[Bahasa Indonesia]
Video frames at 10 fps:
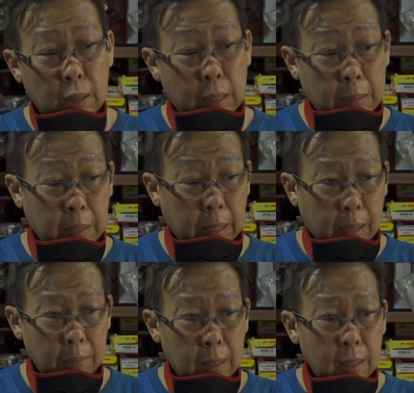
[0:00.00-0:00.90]
Kalau
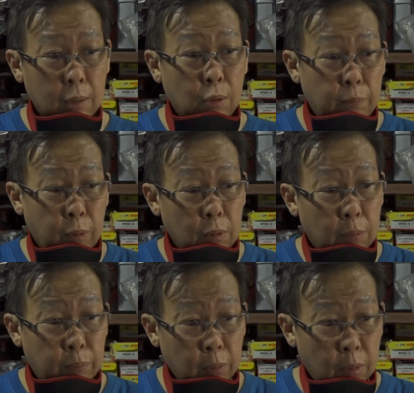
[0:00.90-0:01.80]
rame-rame
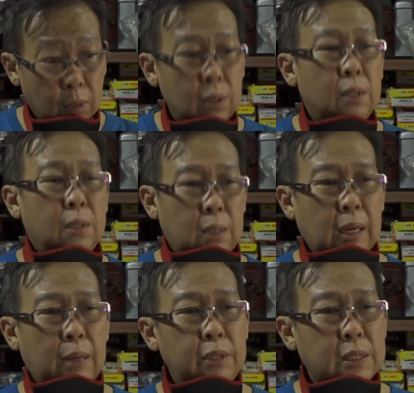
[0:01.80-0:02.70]
kumpul-kumpul
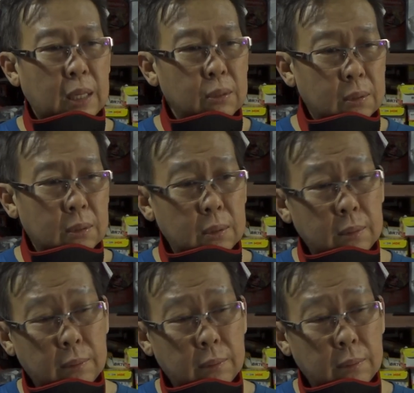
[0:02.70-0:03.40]
nah bisa lu